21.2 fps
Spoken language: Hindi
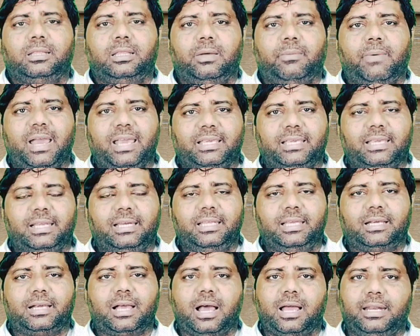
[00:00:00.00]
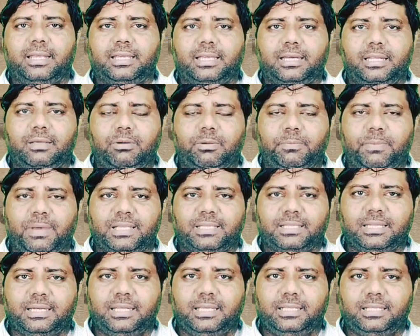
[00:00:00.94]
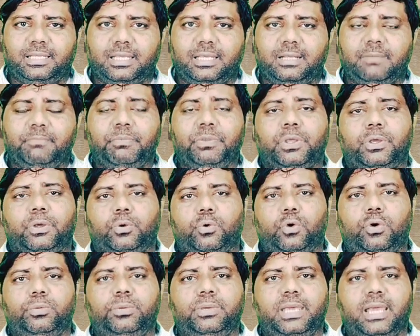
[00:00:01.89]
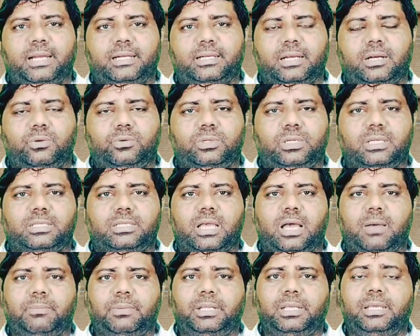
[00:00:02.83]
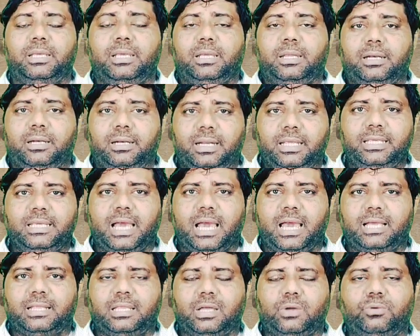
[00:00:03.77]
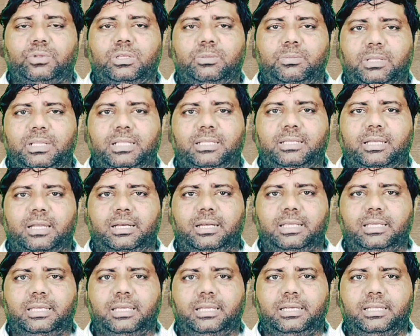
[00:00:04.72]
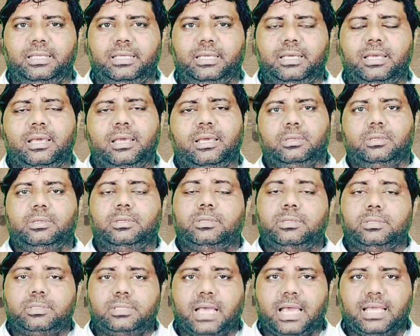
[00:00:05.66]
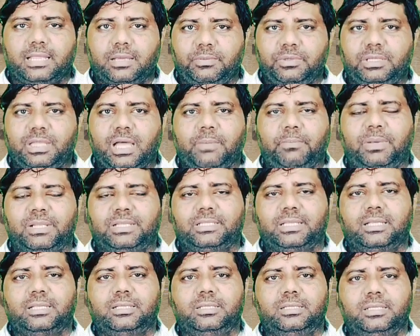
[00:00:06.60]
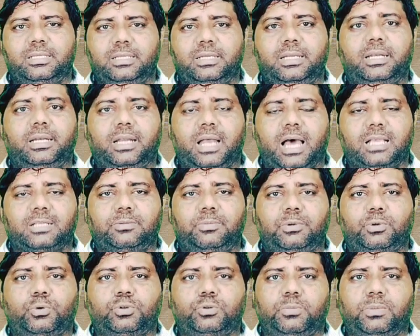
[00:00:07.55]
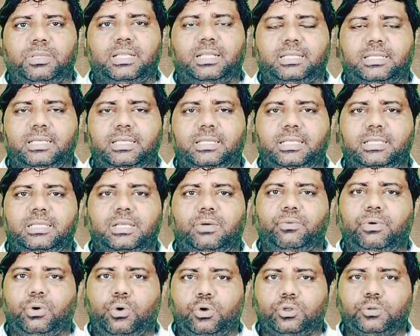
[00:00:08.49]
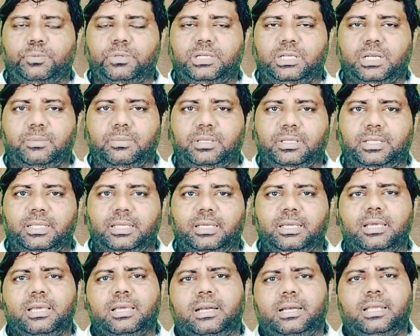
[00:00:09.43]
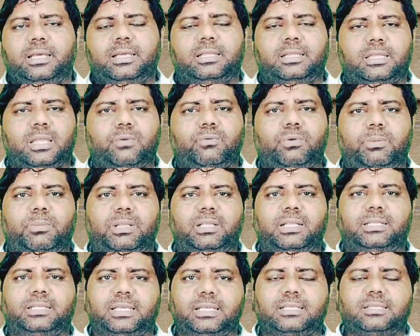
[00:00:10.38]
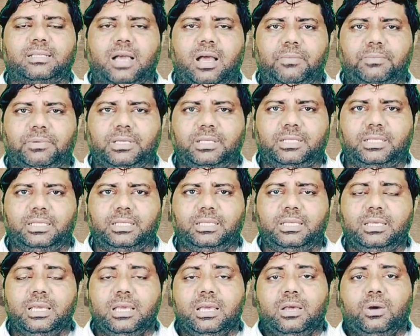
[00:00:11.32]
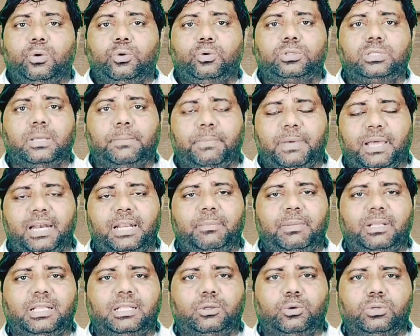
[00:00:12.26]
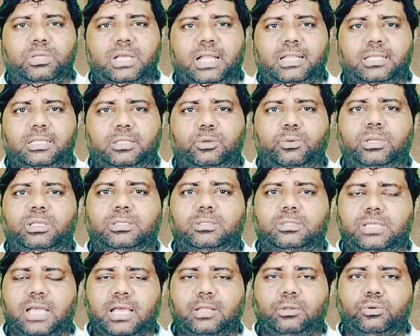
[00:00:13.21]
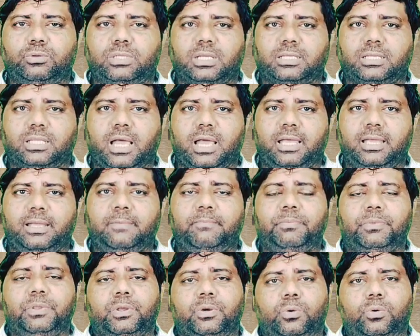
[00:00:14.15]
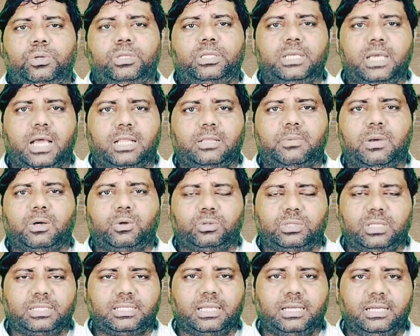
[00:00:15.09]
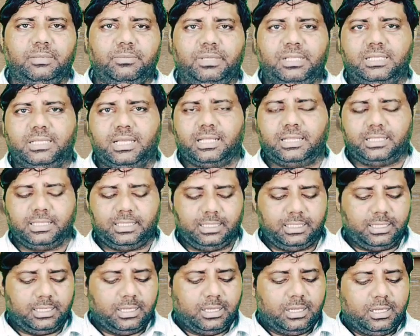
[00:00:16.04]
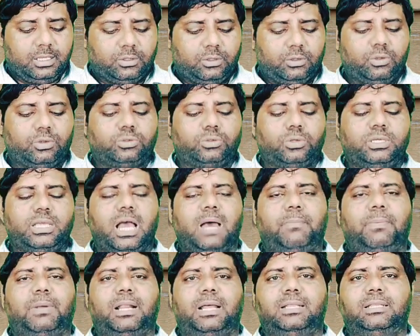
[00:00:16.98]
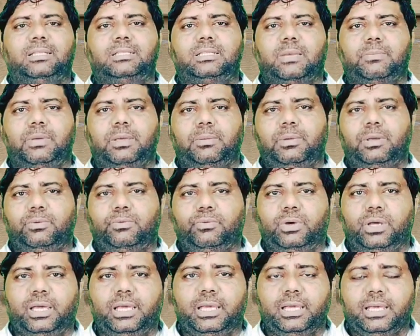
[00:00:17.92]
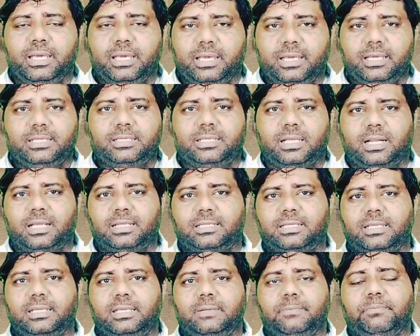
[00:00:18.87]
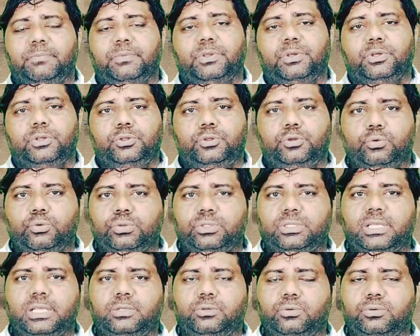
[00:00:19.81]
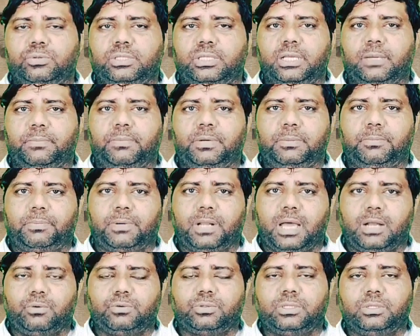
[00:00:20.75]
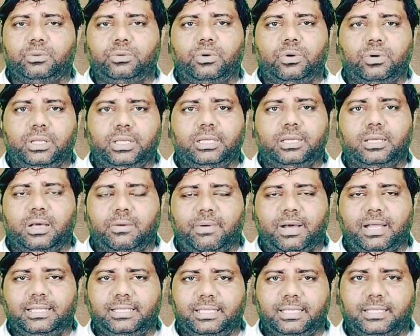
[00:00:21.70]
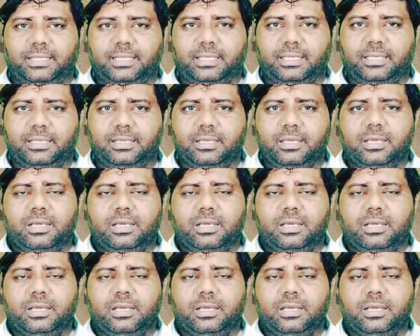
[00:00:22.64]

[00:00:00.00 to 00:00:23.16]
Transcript: दवाई के लिए खाने के लिए भी पैसे नहीं थे कोई भी एक्टर उनके सामने नहीं आया था उनकी मदद करने के लिए शायद अमिताभ बच्चन जी ने लास्ट में कुछ मदद की थी जब वह हॉस्पिटल में थे लेकिन तब वह मदद किस काम की थी उससे पहले मदद हो जाती तो वह शायद हो सकता है उनकी आत्मा को तसल्ली मिल जाती तो दोस्तों यहाँ पर अंत समय में वह इस तरह से जूझते जूझते अपने प्राण उसने उन्होंने गवा दिए थे